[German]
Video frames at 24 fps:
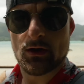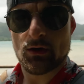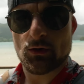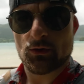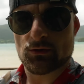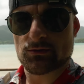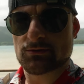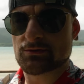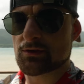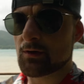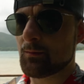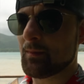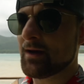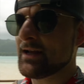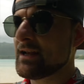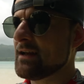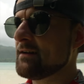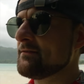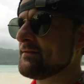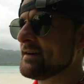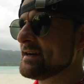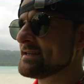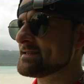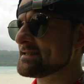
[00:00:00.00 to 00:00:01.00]
Und
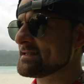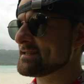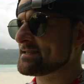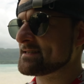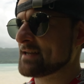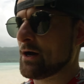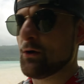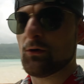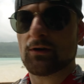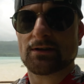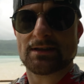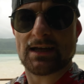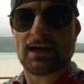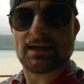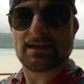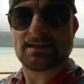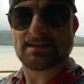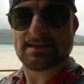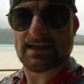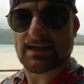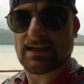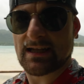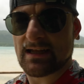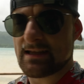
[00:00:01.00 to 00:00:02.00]
normalerweise ist Tauchen
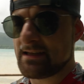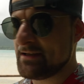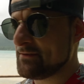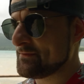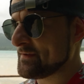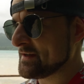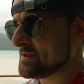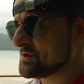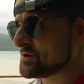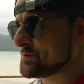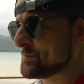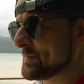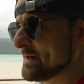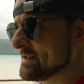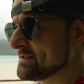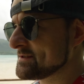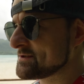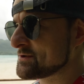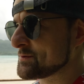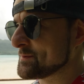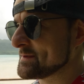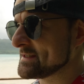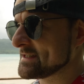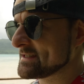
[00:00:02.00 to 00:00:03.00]
eigentlich relativ entspannt,
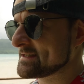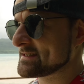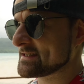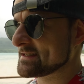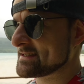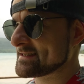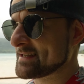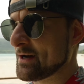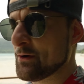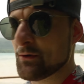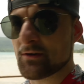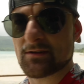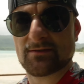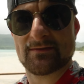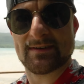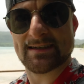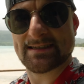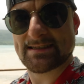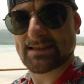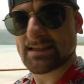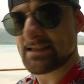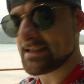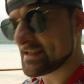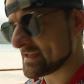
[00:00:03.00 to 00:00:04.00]
zumindest das Tauchen,
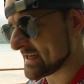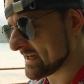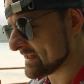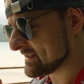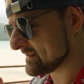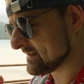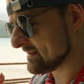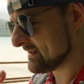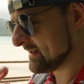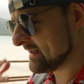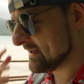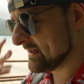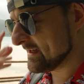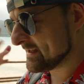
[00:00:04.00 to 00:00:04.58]
was ich kenne.